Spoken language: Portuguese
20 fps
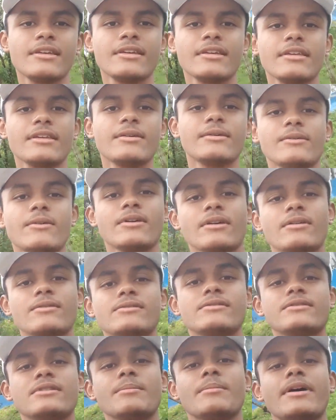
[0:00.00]
Aqui, ó, um
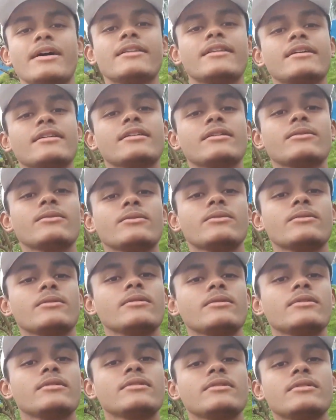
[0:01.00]
calzinho de mata aqui,
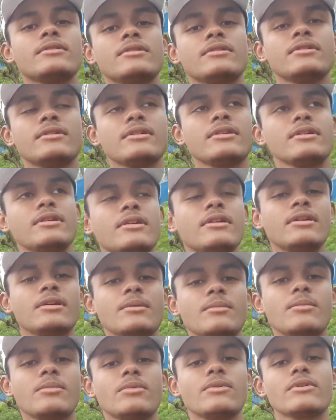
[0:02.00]
notou?
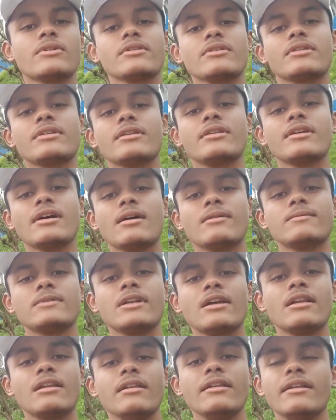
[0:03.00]
Um pouquinho de árvore
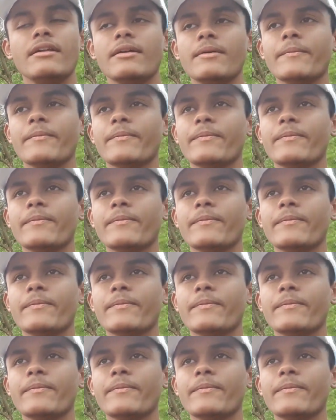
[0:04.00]
ali, né?